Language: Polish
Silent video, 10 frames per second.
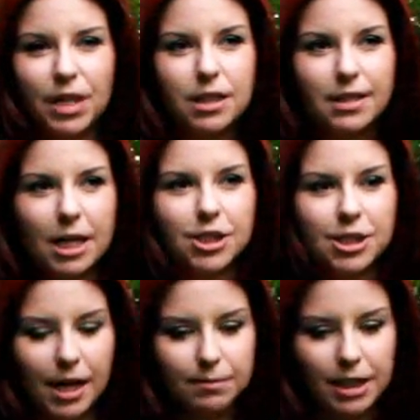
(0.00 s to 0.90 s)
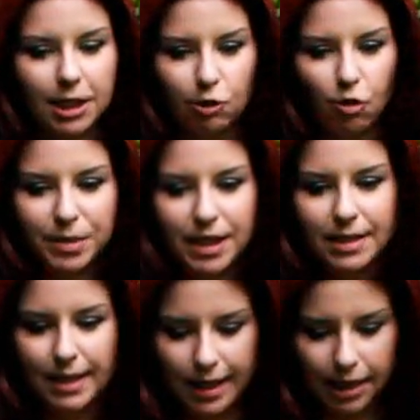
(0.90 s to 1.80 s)
strasznie chciałam takie
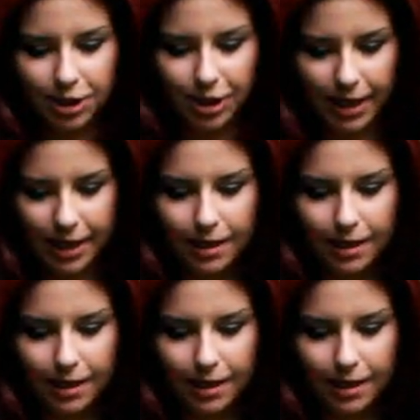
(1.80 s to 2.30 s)
chłopięce gacie,